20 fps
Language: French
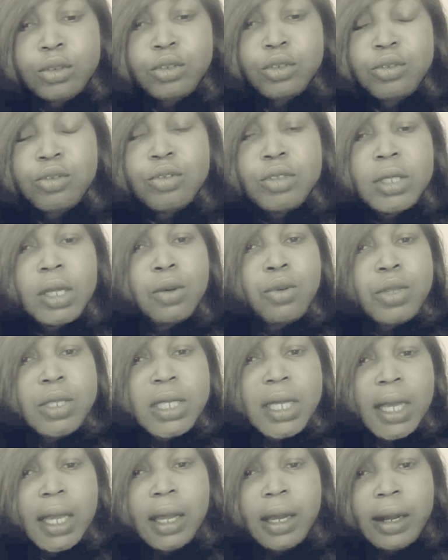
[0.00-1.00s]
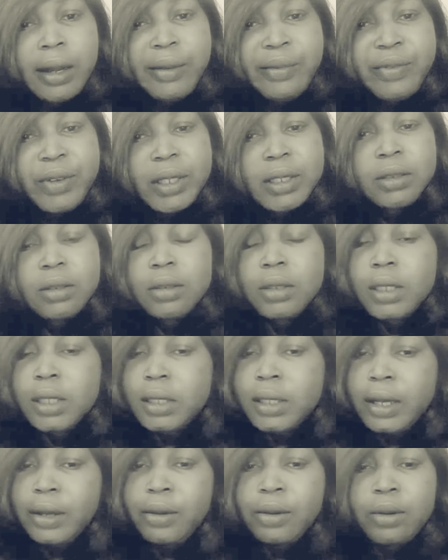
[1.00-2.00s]
Aujourd'hui, c'est le saint Arafat. On est
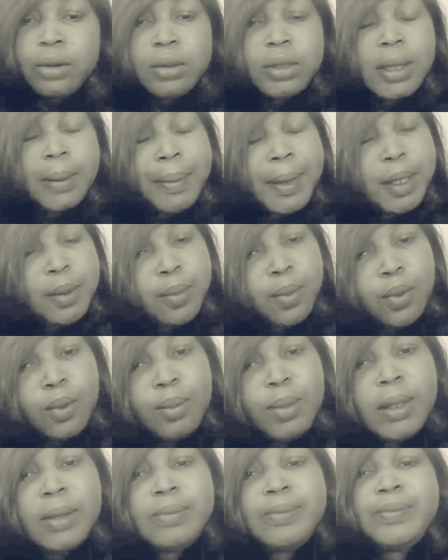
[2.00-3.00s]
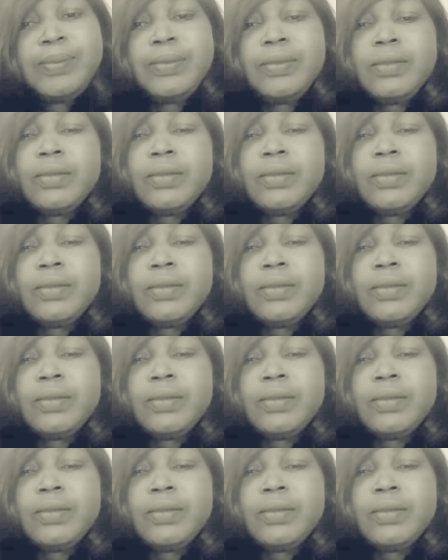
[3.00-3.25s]
d'accord, il n'y a pas de problème.